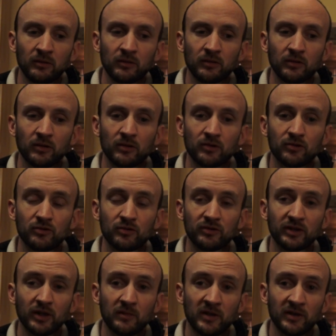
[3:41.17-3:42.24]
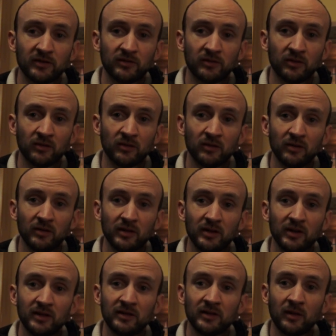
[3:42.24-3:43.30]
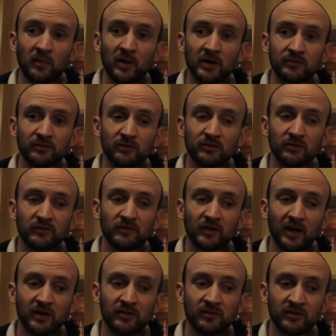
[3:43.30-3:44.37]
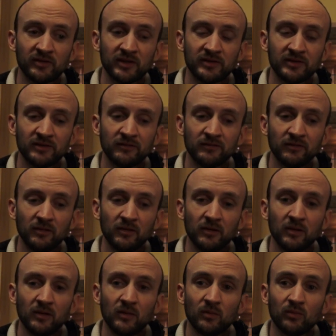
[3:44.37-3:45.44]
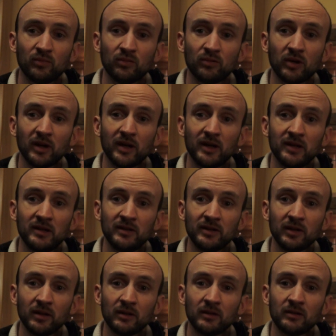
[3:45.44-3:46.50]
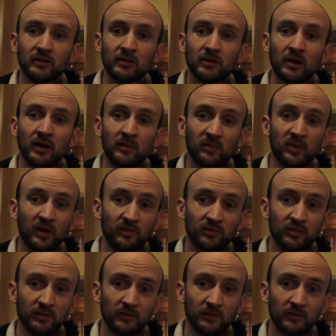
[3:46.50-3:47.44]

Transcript: que jusqu'à maintenant, il n'y a pas eu de vraie tentative pour élire un pape.